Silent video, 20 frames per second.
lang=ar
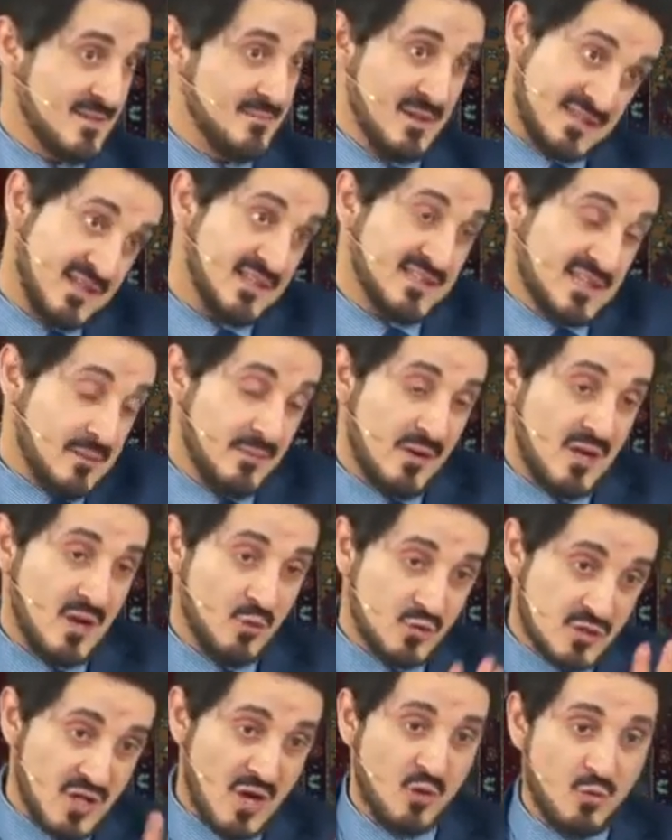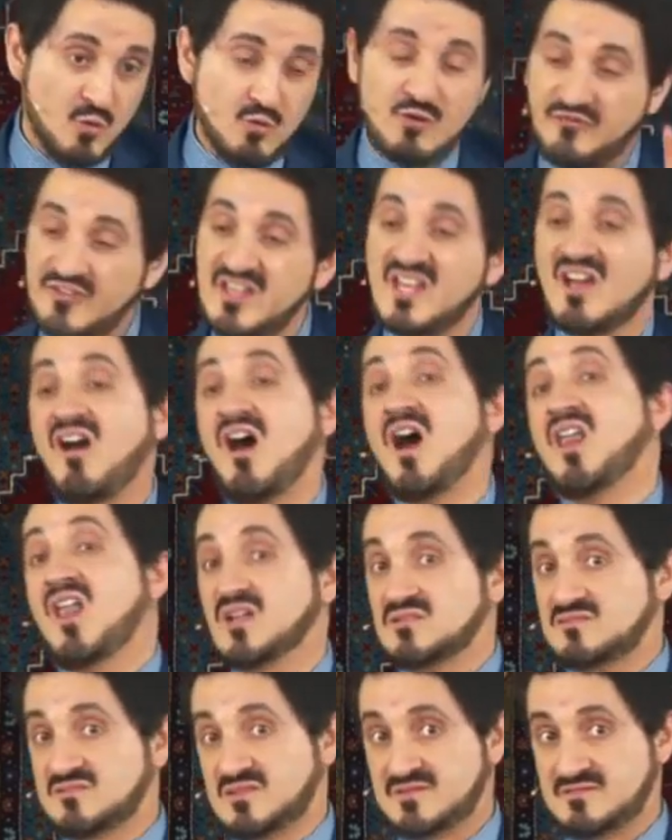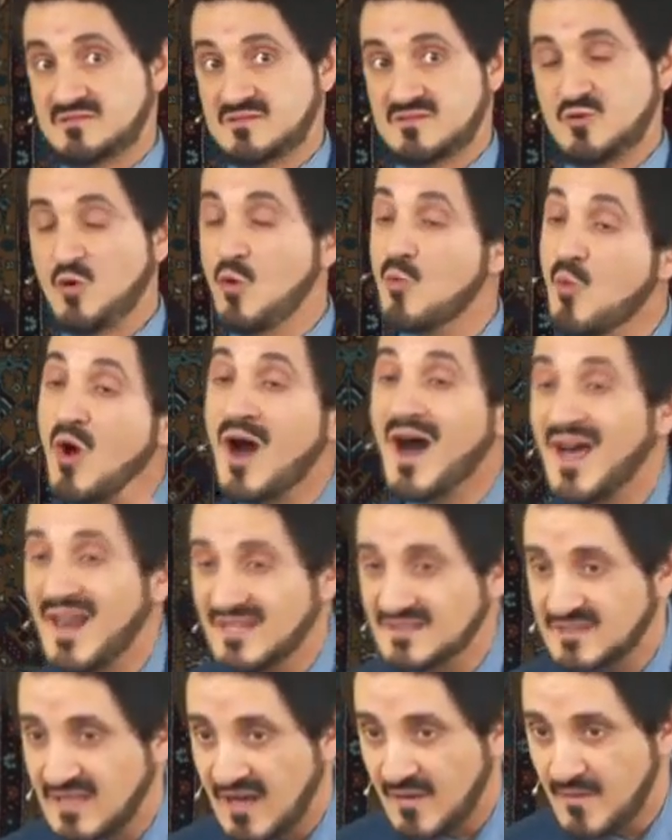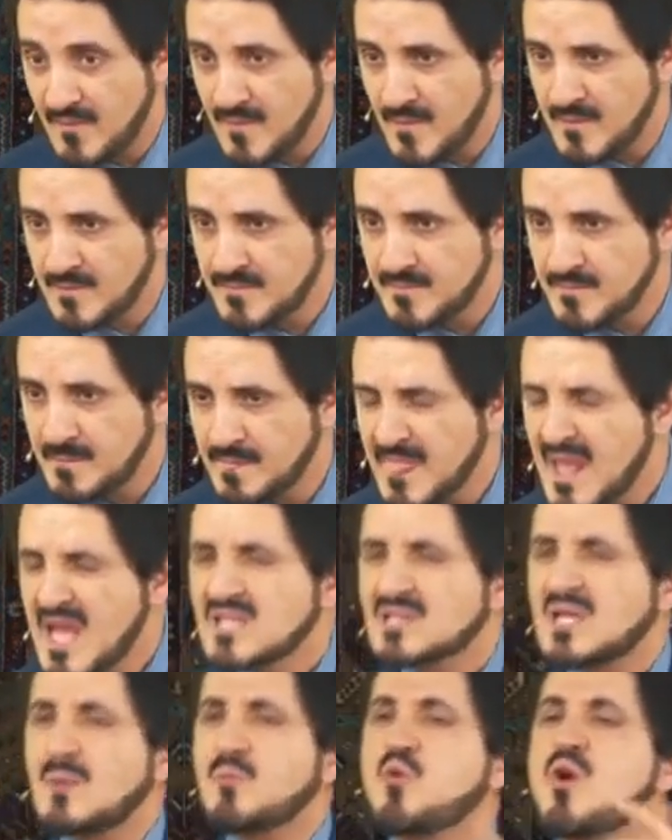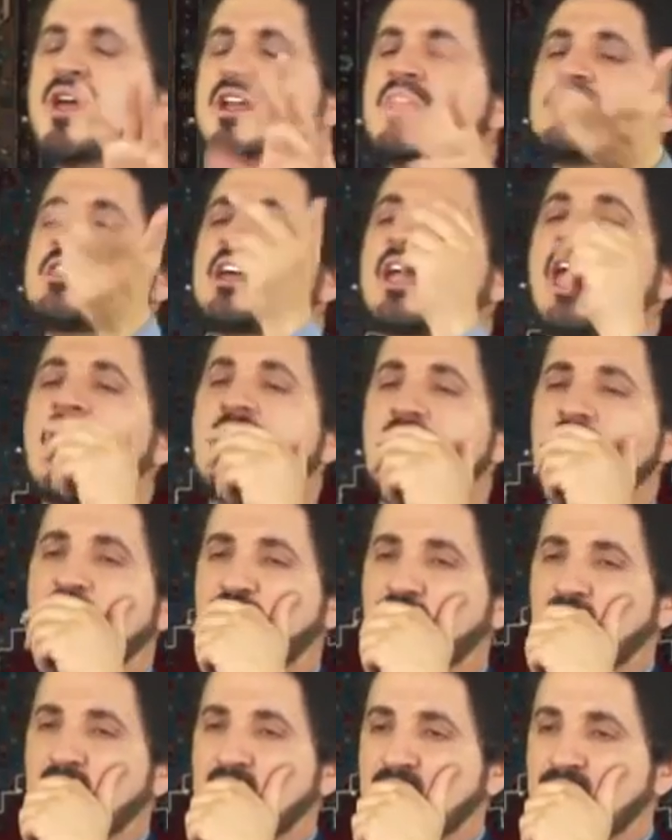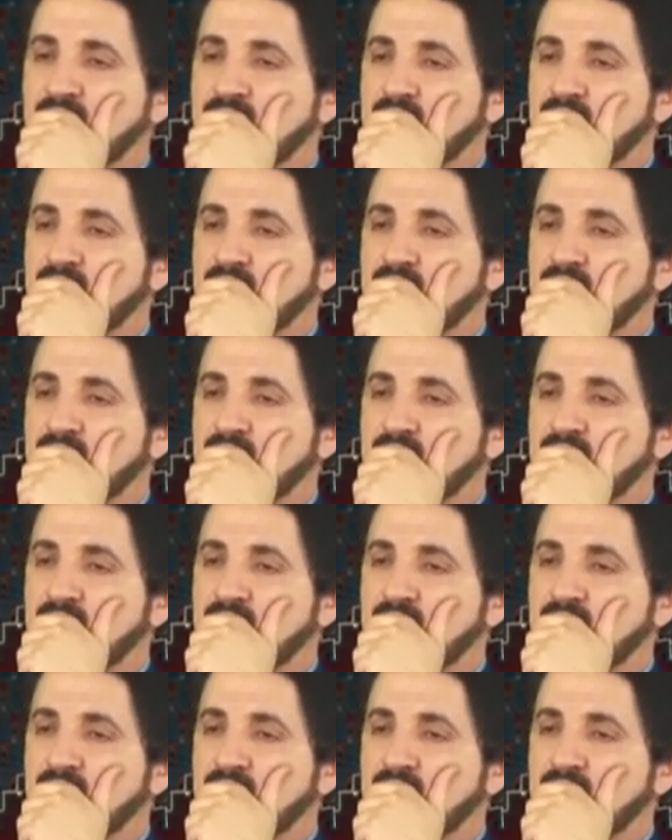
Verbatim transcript: بس احتراما له ساقول فيه غلط ومغالطه طب وين الذكاء اللي فيه